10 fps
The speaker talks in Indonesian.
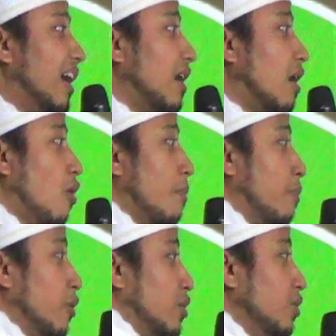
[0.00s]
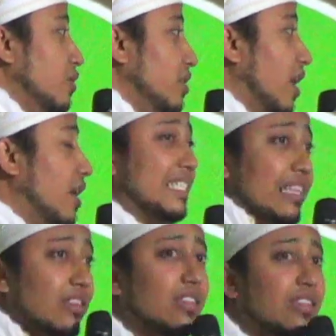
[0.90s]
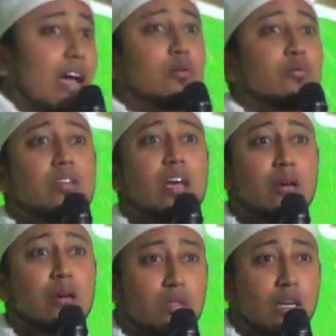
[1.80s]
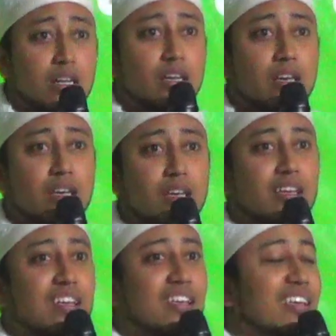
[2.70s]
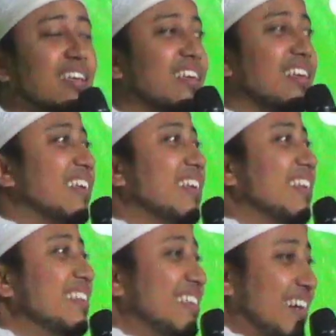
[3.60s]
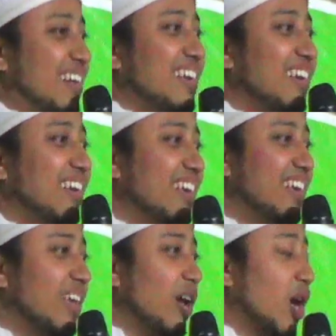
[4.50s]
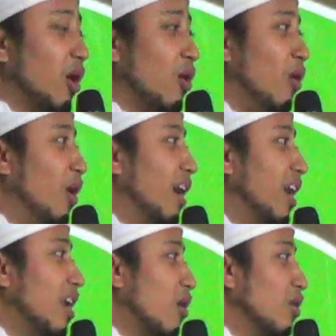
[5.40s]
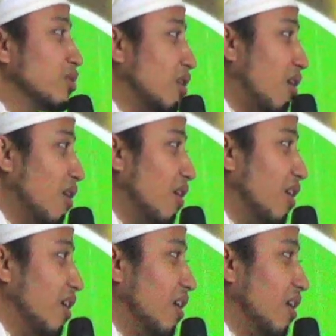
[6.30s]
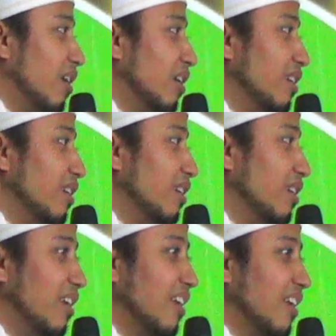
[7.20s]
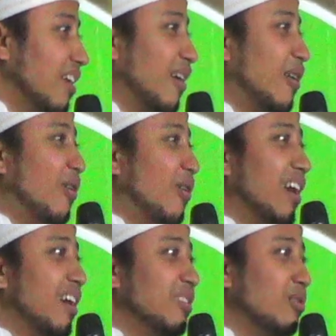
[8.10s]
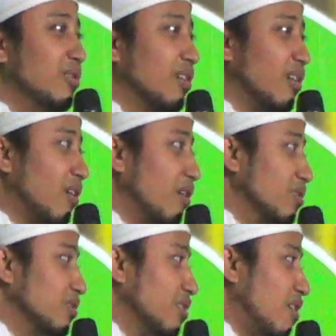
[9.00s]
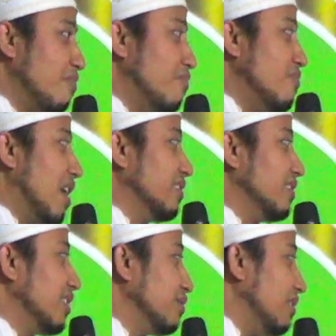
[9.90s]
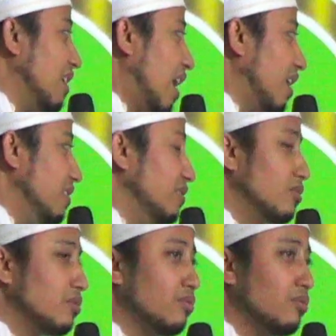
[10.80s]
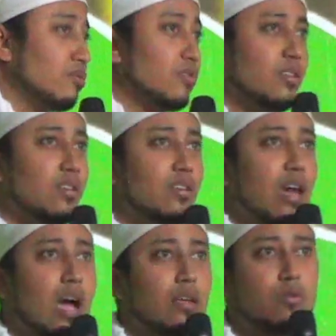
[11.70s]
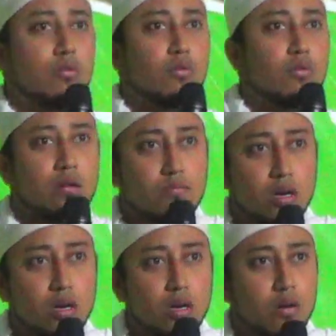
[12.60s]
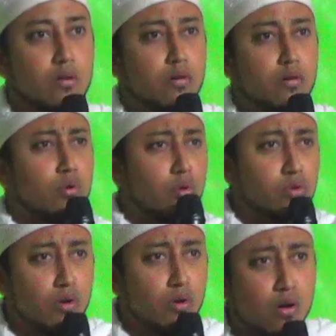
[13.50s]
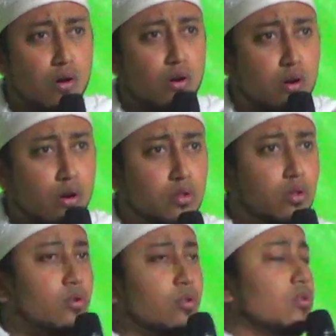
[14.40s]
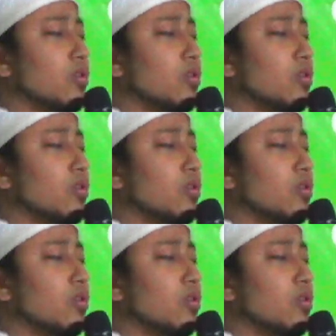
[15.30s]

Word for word: hobut dunia cinta dunia niku teng riki teng riki golek rekoso ya toh golek donya rekoso buanteng tulang isu siang sore bengi bunyo terus